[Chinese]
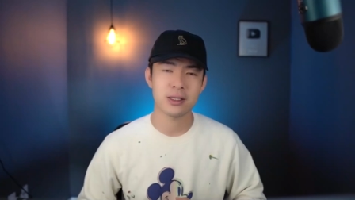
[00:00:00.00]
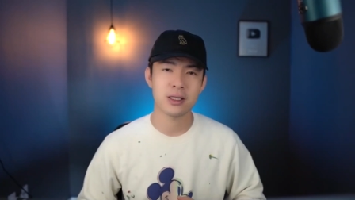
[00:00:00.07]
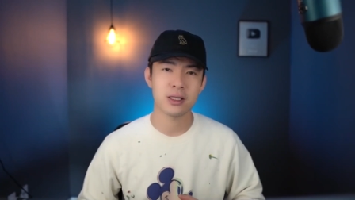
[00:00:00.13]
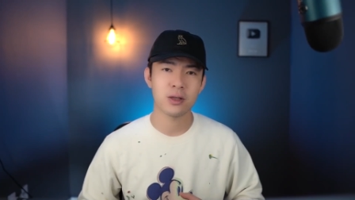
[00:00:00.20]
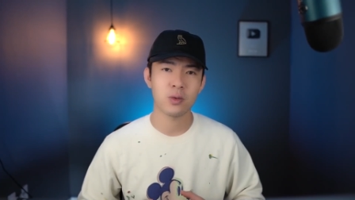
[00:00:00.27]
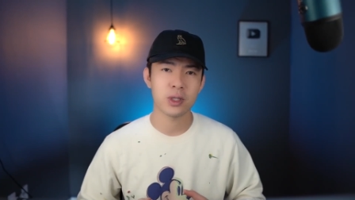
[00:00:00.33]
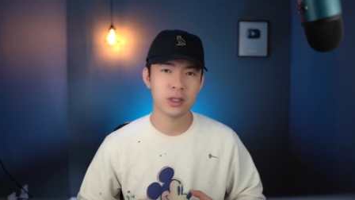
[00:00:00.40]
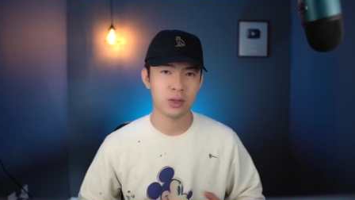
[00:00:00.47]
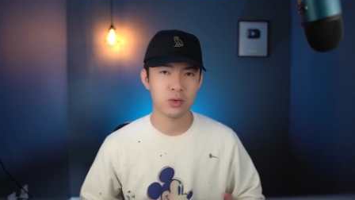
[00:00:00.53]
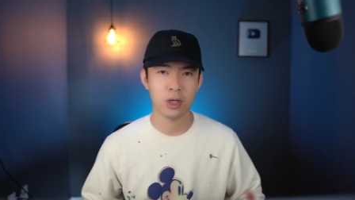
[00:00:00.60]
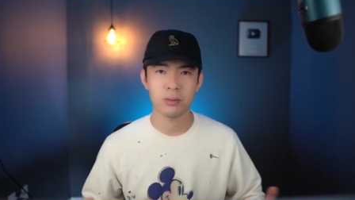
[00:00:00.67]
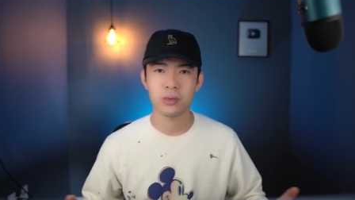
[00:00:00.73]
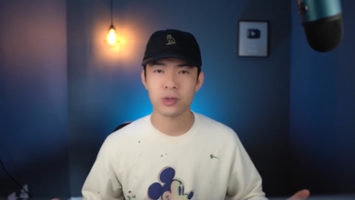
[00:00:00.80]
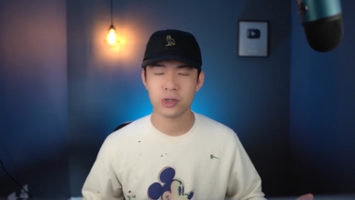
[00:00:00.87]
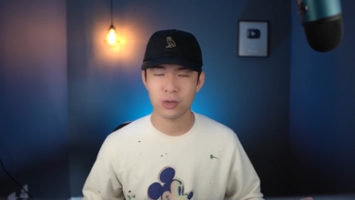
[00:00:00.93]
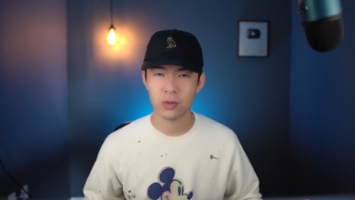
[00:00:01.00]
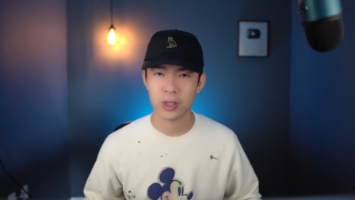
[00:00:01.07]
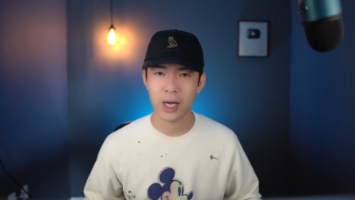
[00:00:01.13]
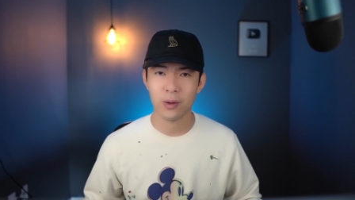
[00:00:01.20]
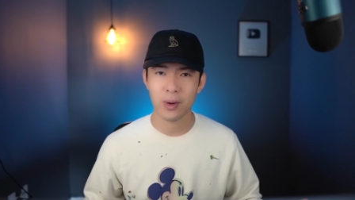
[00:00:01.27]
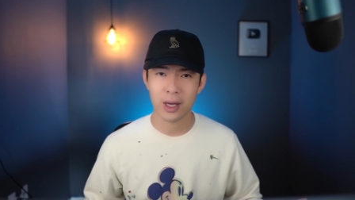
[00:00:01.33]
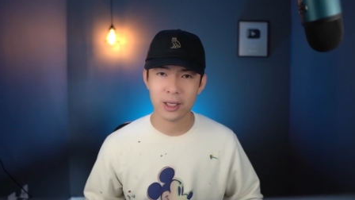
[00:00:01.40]
自己的问题全部修
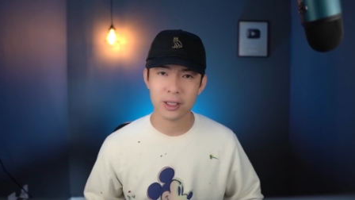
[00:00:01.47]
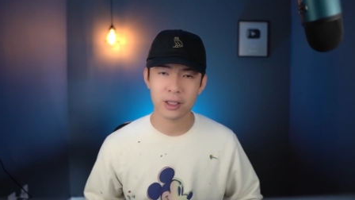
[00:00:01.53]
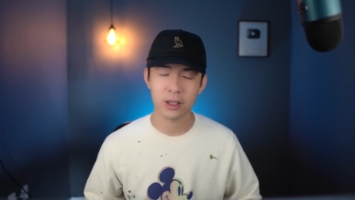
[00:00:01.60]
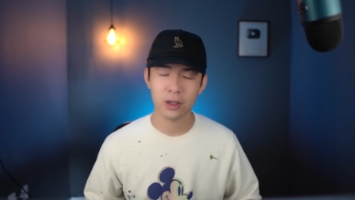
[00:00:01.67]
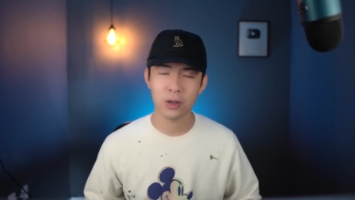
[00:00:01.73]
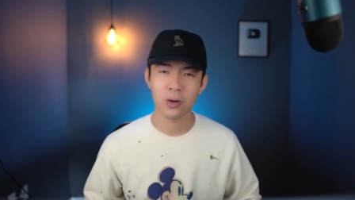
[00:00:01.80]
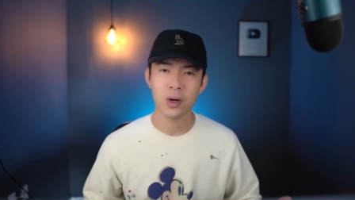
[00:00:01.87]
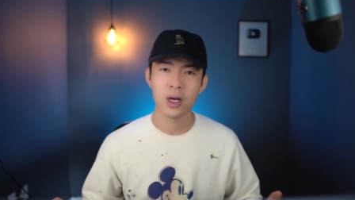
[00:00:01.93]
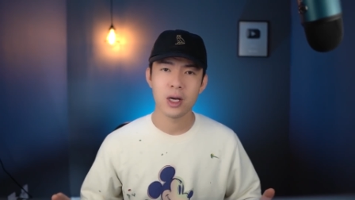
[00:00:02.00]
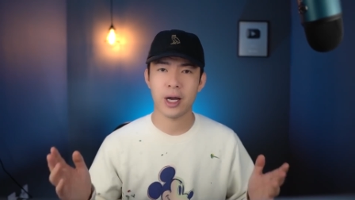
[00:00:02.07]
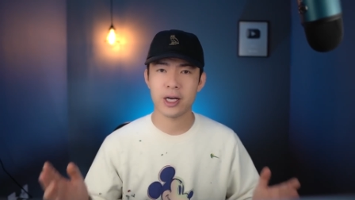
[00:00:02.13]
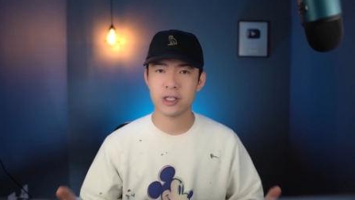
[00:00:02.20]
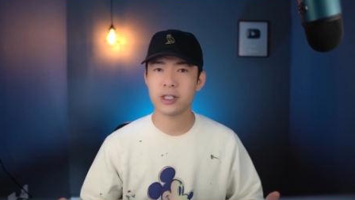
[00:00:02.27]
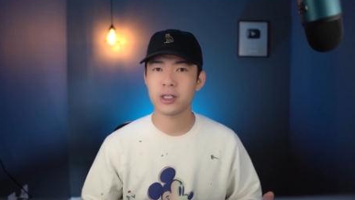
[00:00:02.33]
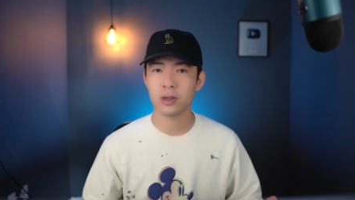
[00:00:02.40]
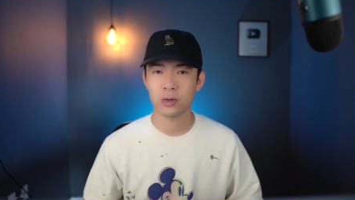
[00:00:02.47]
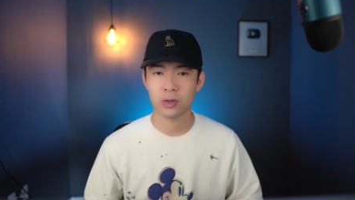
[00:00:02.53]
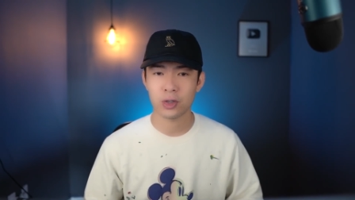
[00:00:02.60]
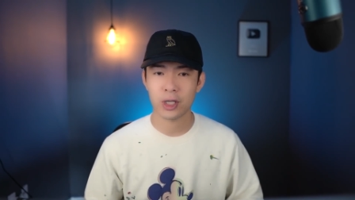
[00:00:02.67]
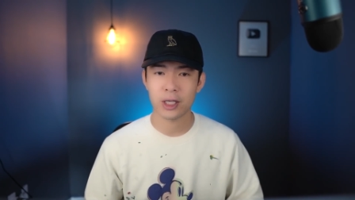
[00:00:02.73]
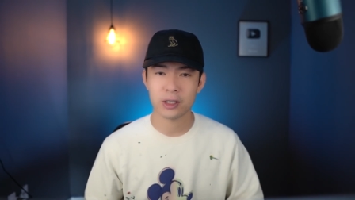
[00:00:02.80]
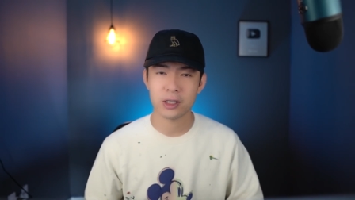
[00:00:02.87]
改完了以后，还是一个龙
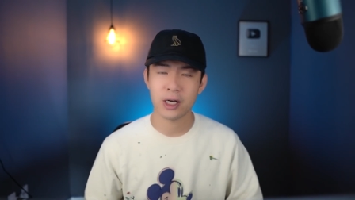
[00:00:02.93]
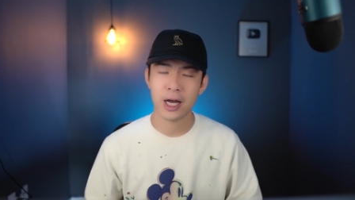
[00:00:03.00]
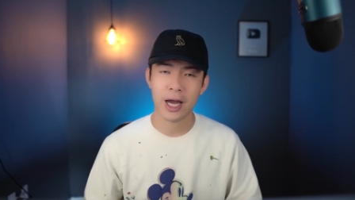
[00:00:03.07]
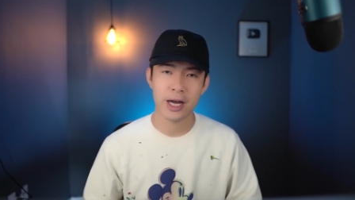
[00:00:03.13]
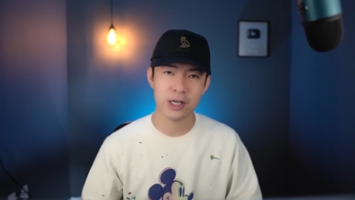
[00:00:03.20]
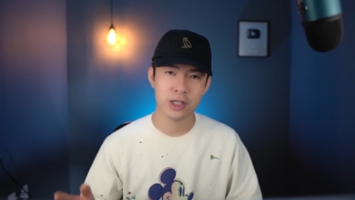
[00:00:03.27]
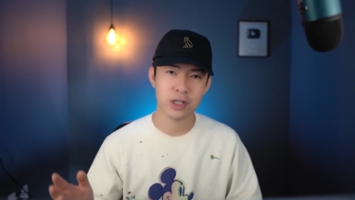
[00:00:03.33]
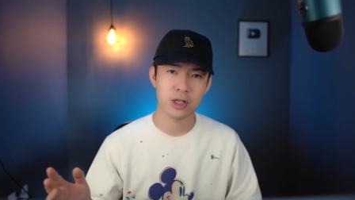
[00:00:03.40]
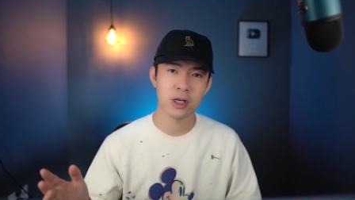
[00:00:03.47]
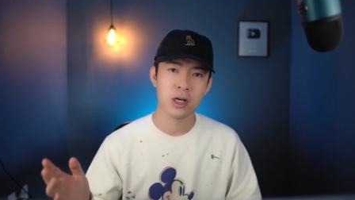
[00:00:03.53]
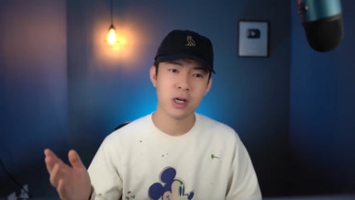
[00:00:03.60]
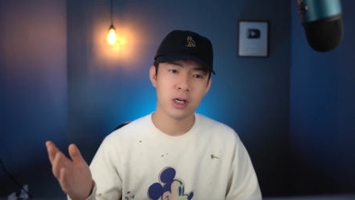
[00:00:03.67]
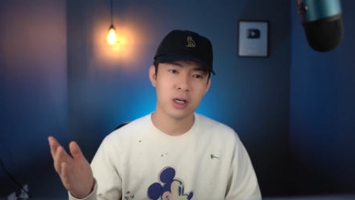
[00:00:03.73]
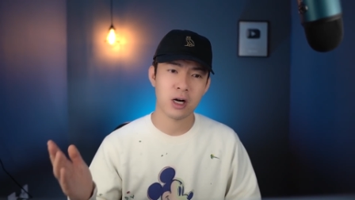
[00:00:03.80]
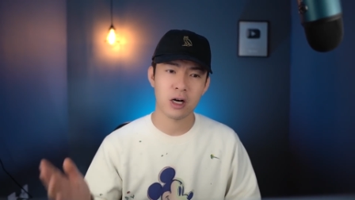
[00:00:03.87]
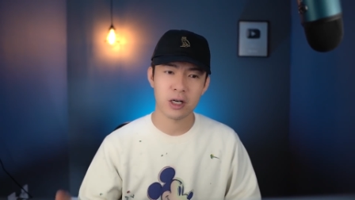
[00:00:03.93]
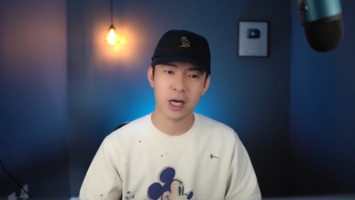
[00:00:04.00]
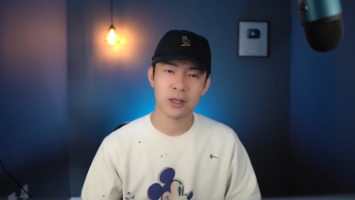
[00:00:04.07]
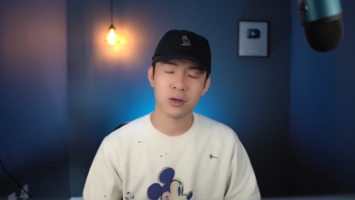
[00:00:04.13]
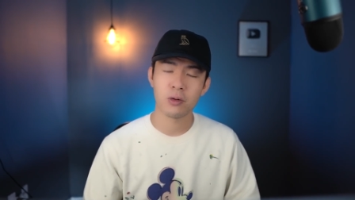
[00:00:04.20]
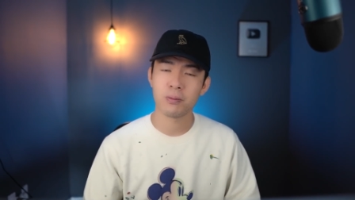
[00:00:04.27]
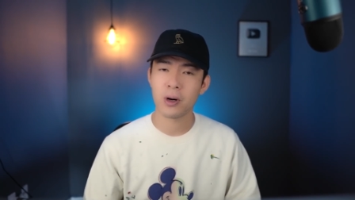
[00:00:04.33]
头老大哥，还是
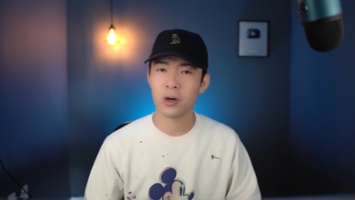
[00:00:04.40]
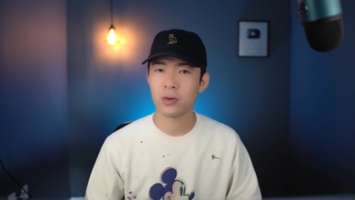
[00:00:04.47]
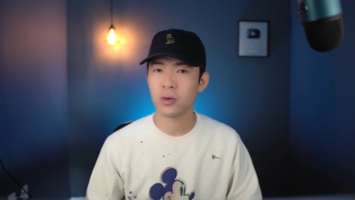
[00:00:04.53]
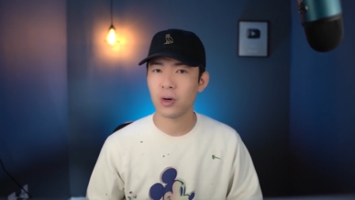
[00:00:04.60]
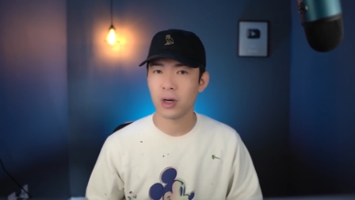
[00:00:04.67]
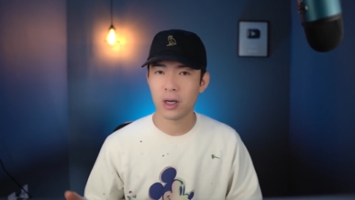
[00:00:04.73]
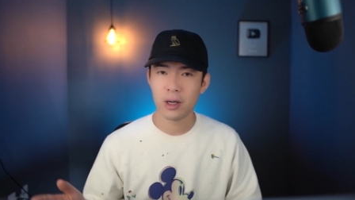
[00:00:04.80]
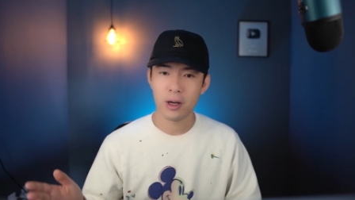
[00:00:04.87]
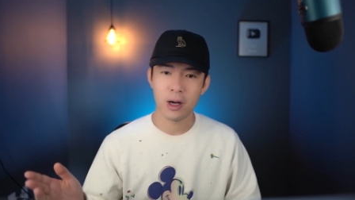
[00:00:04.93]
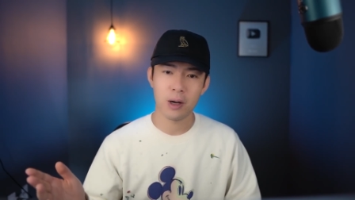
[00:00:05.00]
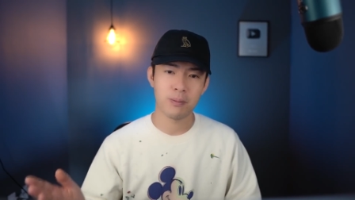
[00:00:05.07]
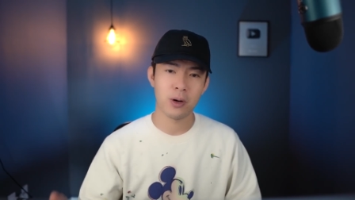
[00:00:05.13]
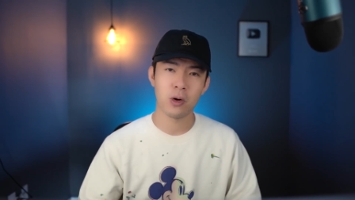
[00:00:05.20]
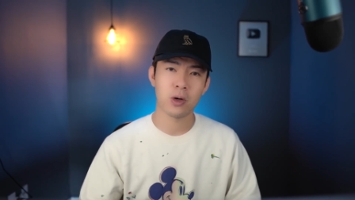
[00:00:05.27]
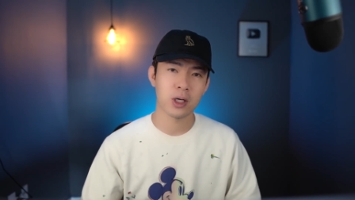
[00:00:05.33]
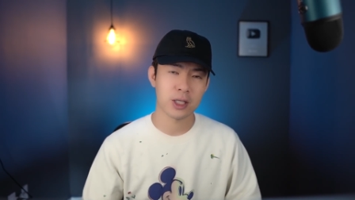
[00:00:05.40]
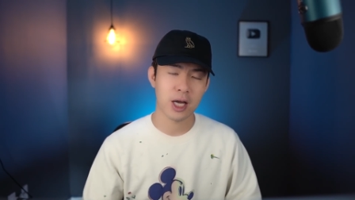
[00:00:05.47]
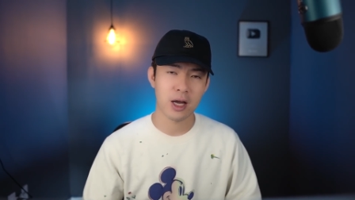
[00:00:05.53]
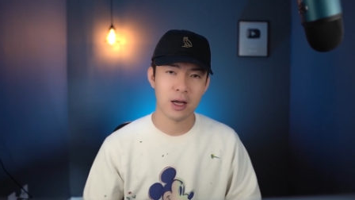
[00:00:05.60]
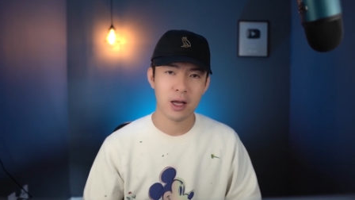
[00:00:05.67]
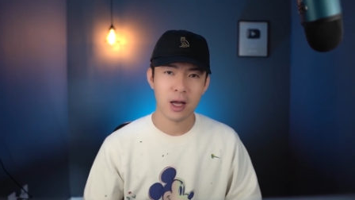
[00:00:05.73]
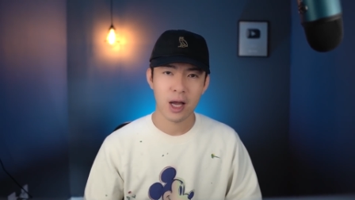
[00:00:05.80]
Cardano，包括啊
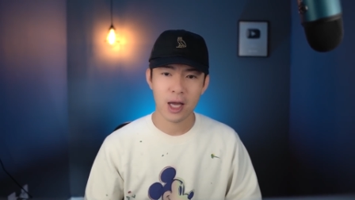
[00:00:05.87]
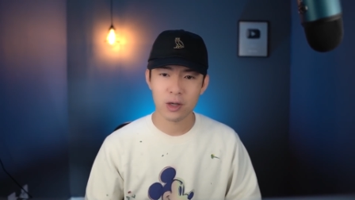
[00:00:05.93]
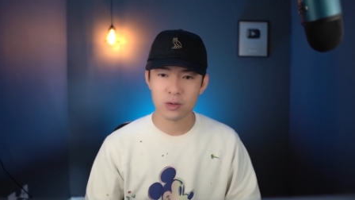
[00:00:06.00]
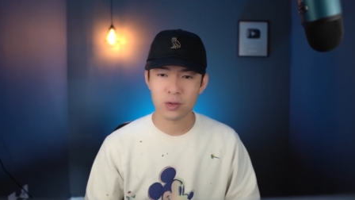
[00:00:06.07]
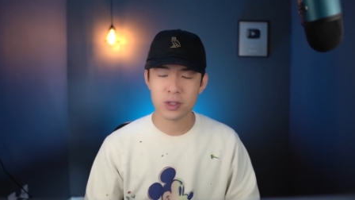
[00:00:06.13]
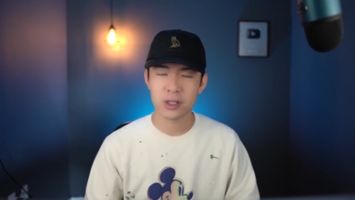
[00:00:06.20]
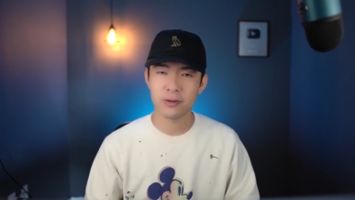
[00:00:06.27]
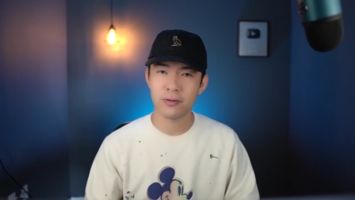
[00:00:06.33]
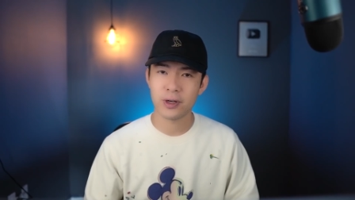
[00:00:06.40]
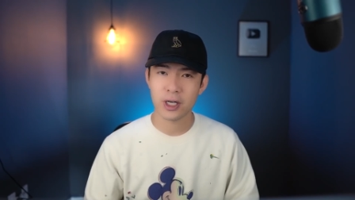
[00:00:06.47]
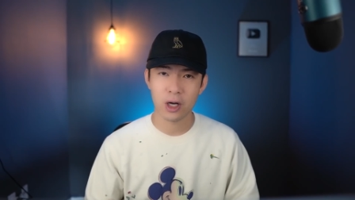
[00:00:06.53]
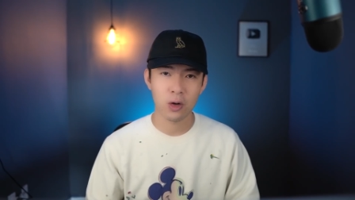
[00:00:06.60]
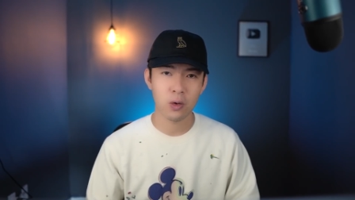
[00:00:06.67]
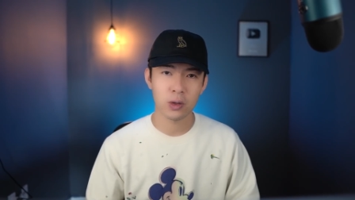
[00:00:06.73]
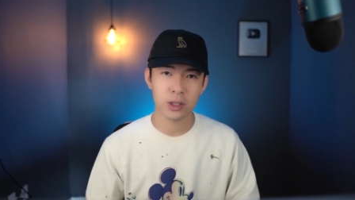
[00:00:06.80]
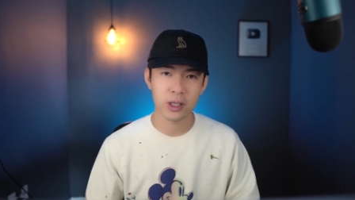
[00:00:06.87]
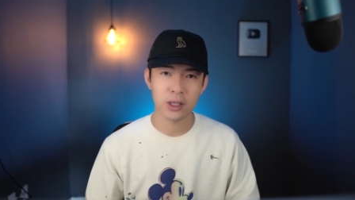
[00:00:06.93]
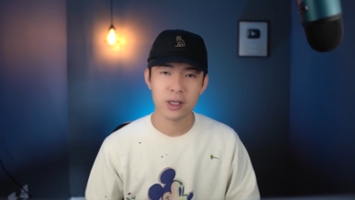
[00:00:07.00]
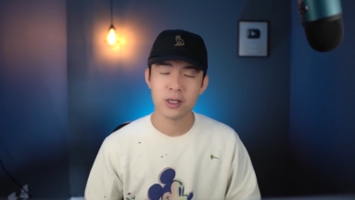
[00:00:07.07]
Polkadot，还有最近非常火的